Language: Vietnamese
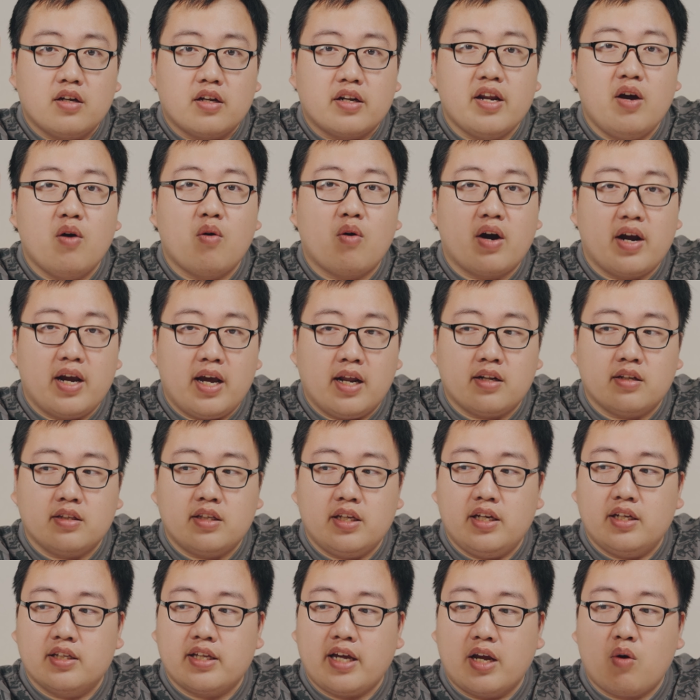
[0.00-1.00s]
Điều khiển
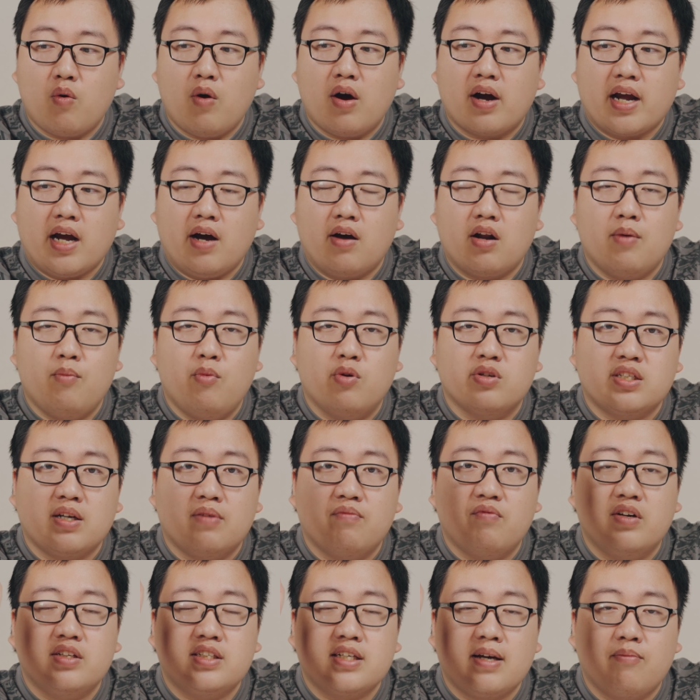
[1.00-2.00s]
thì thấy quảng cáo là
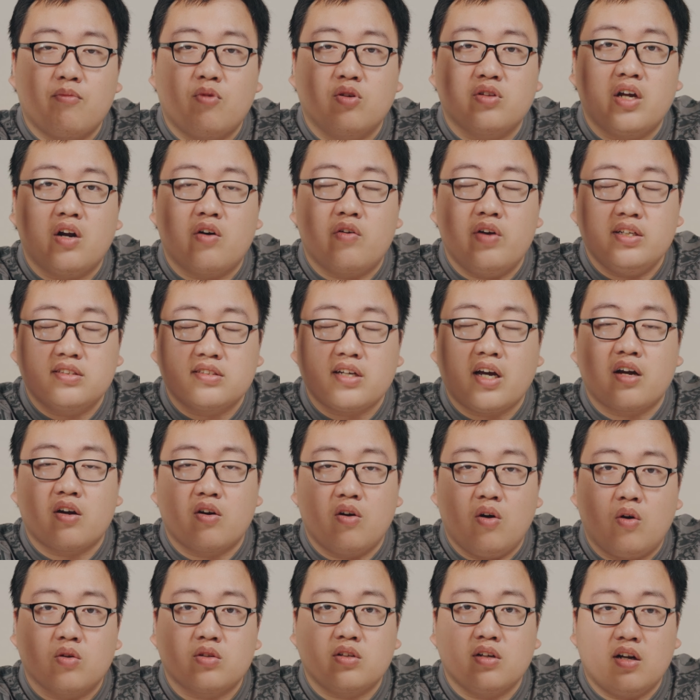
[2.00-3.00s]
100% có thể
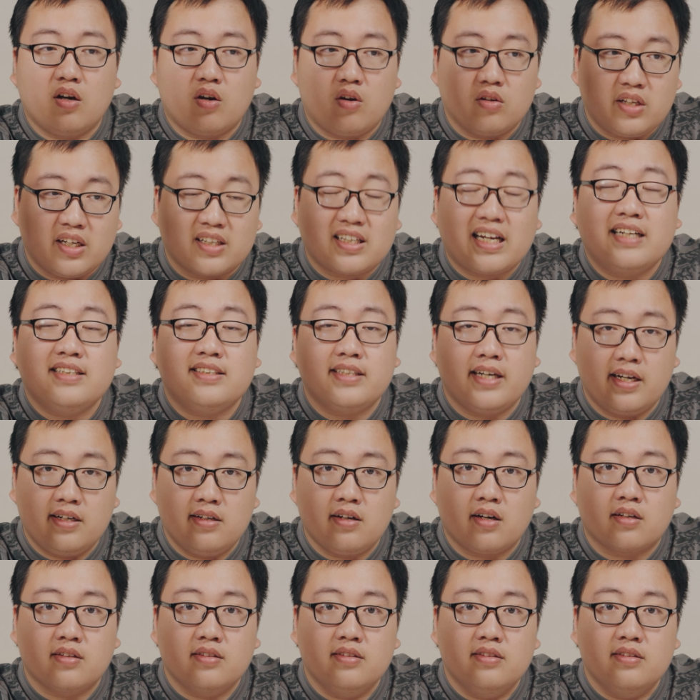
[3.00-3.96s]
recycle, tức là có thể tái chế được.